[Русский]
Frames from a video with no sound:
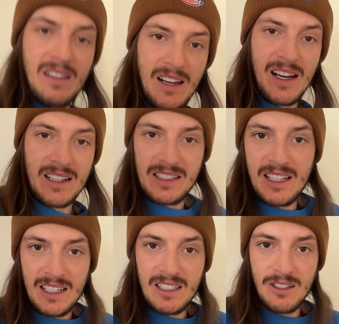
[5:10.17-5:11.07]
А,
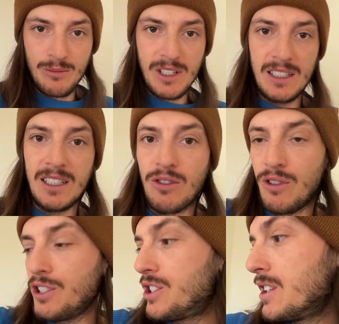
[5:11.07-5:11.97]
кстати, у меня
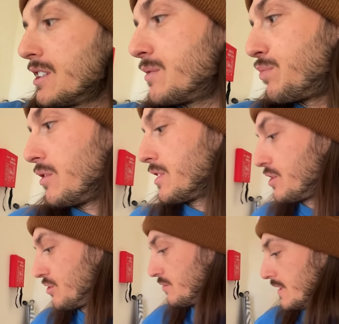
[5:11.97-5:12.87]
закончилась
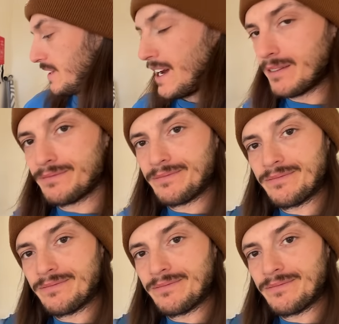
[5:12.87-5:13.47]
полностью вода.